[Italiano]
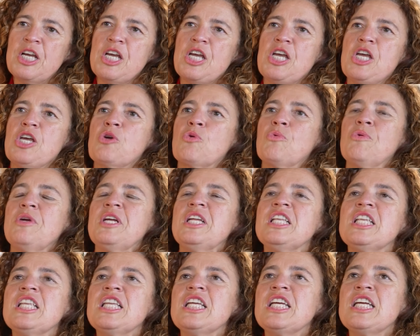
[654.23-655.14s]
e
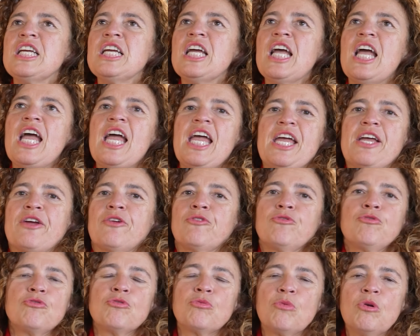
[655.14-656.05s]
quindi eh,
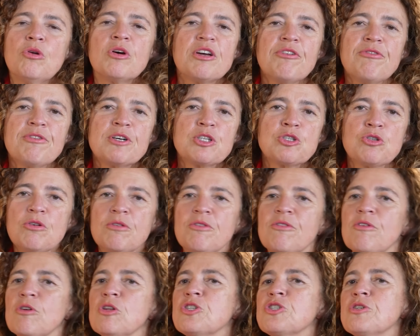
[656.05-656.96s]
tutto quello che
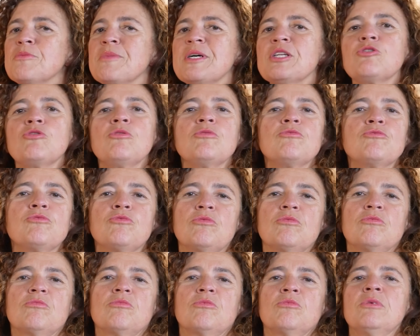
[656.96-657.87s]
faccio ci metto
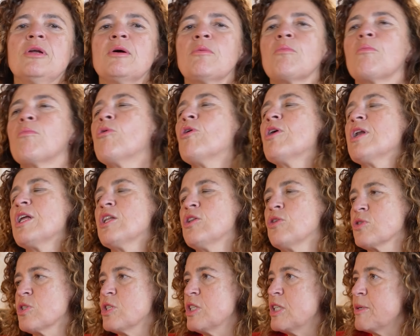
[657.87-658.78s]
una buona
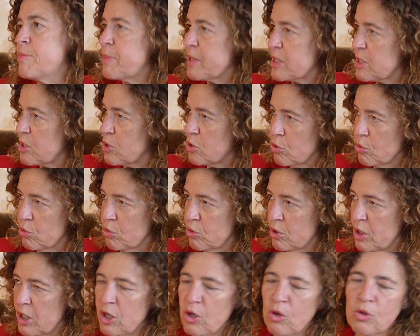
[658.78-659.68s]
dose di passione.